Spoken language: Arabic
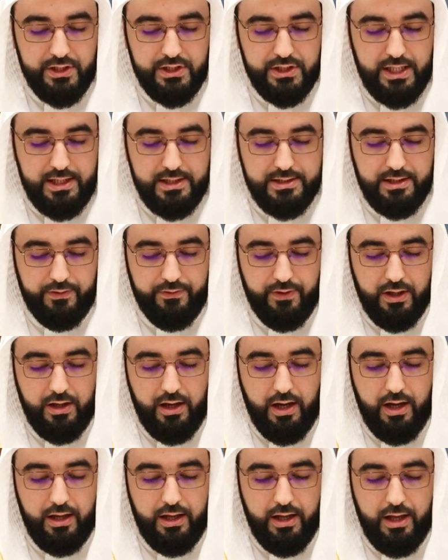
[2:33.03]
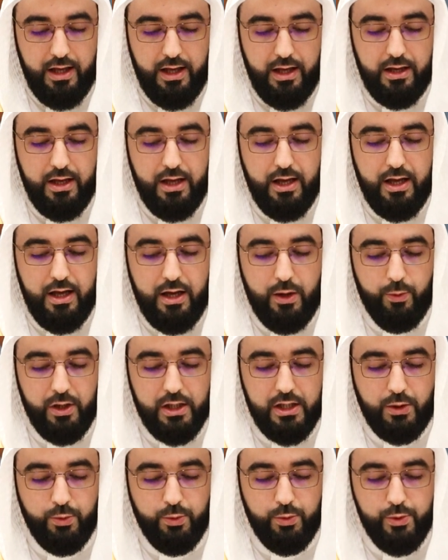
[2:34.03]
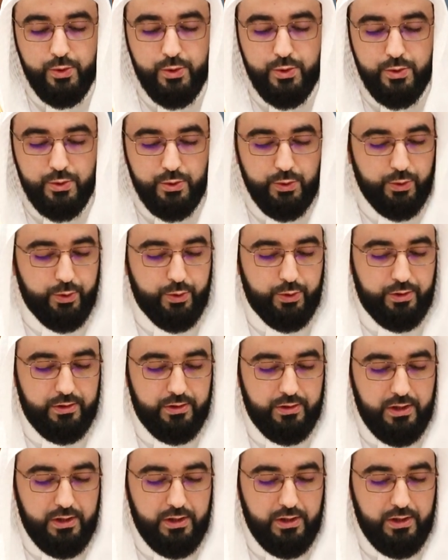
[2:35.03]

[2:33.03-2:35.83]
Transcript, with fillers: فجلس فقال الا وقول الزور